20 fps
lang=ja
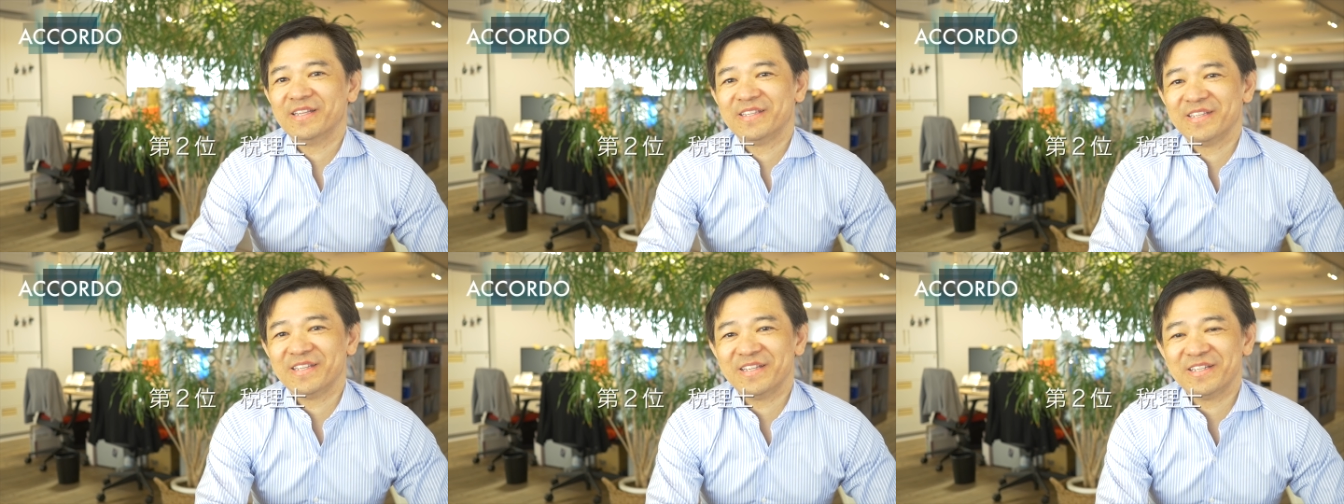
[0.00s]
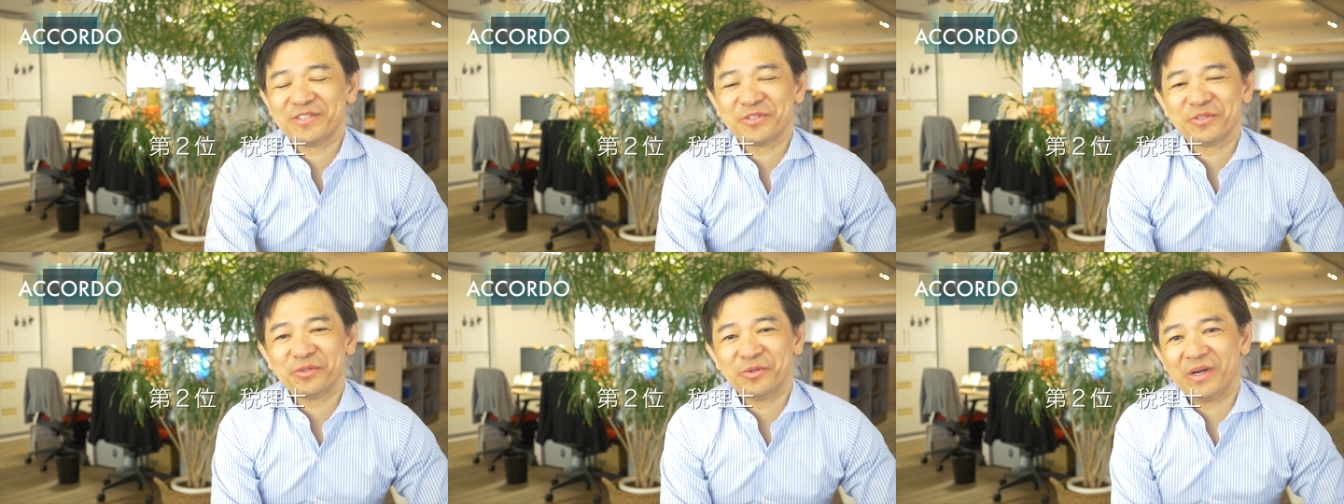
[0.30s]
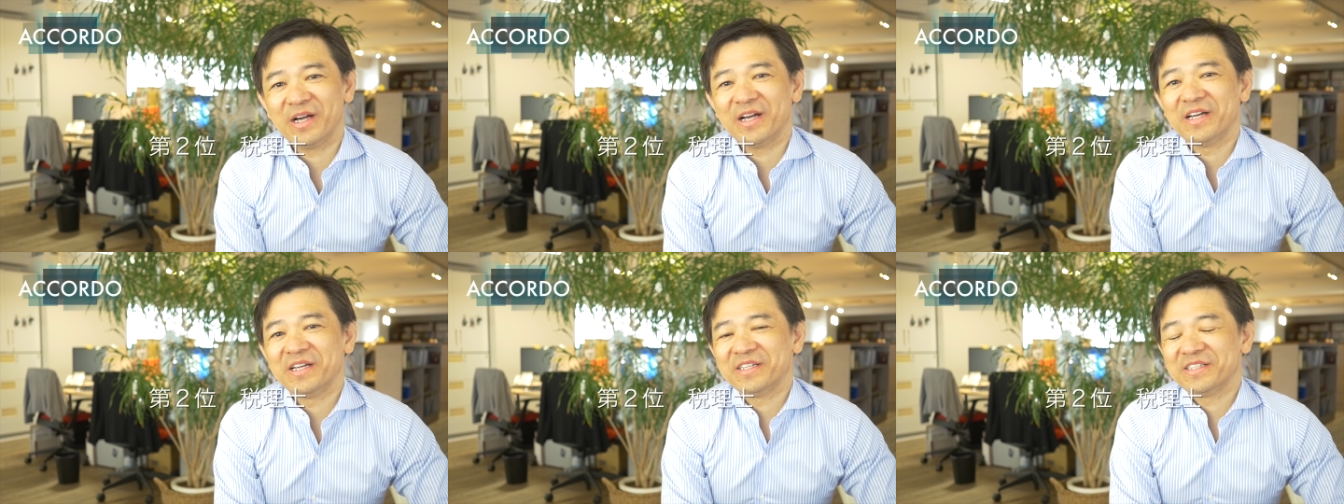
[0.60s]
生上
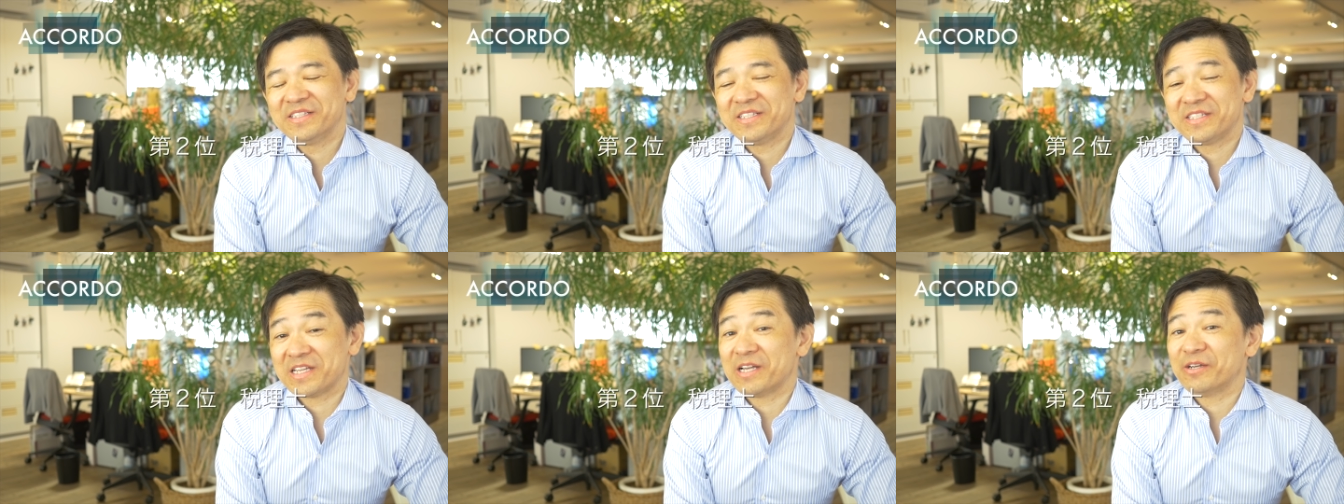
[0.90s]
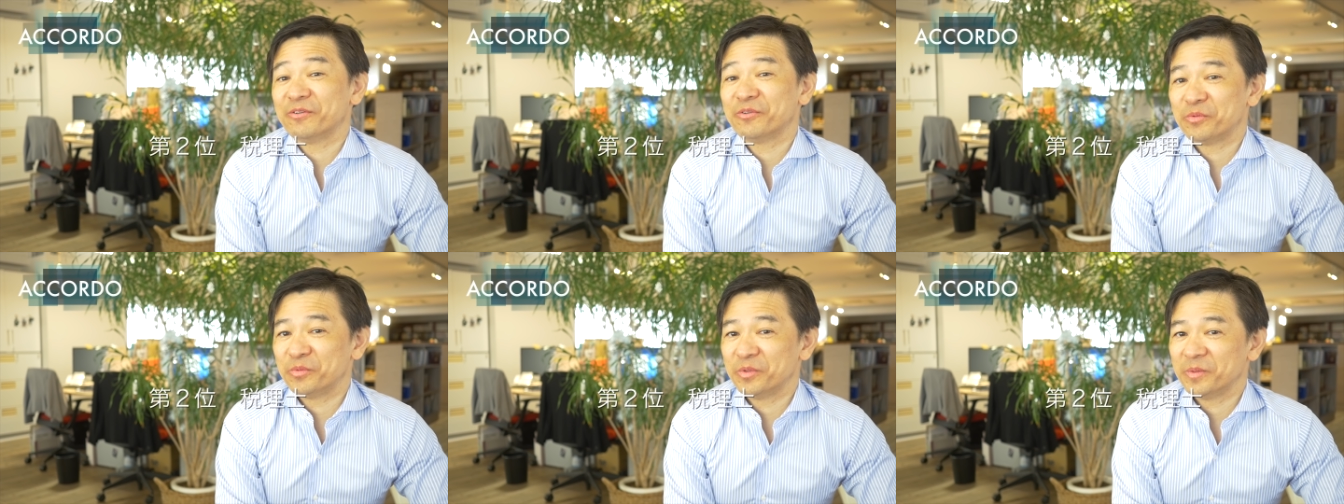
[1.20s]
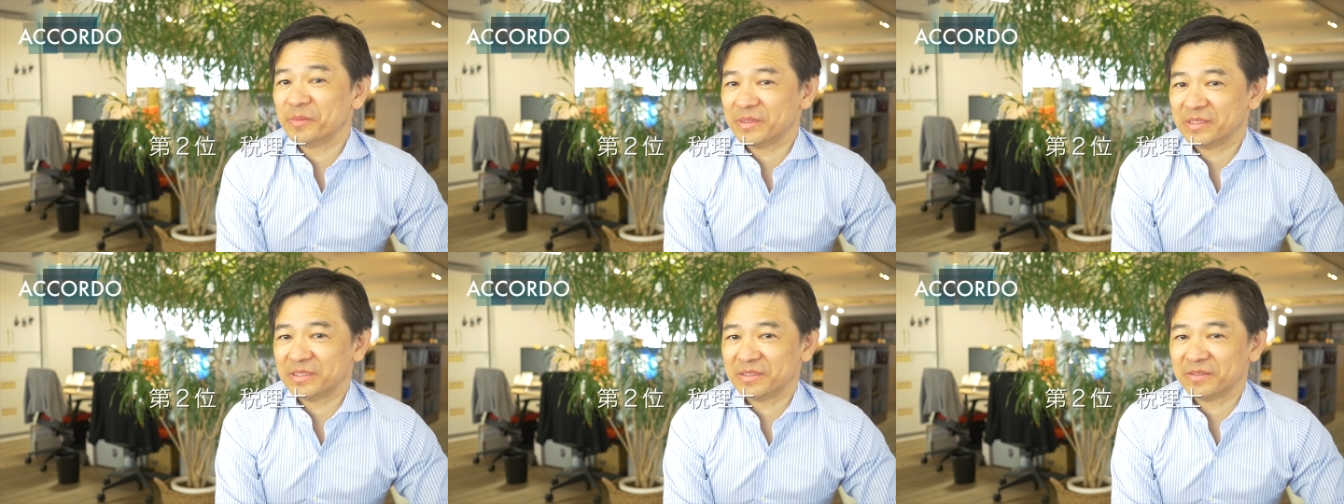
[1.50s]
は違うと思
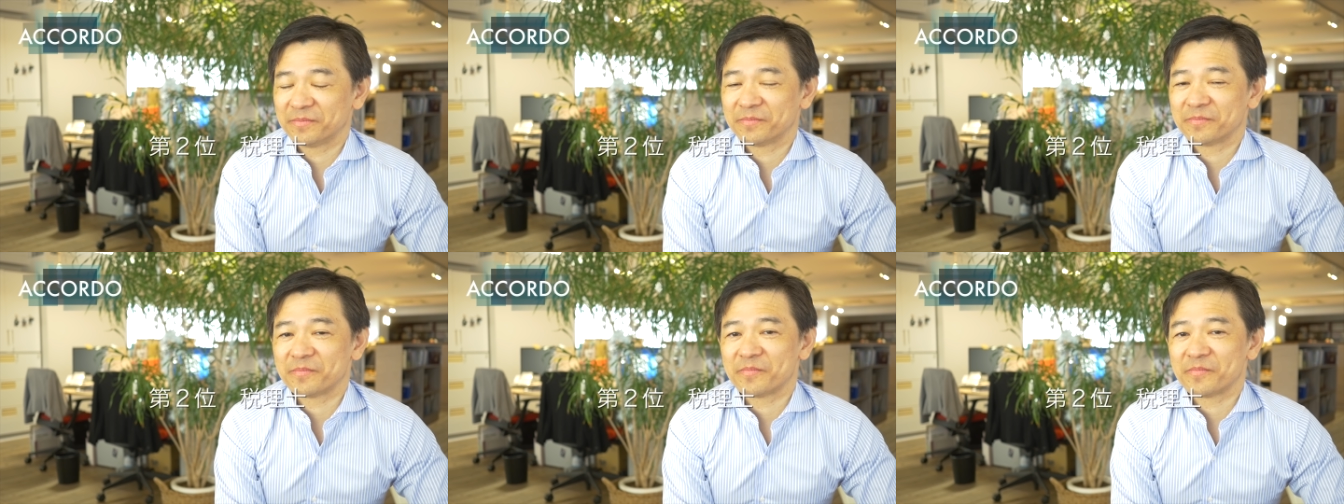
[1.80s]
います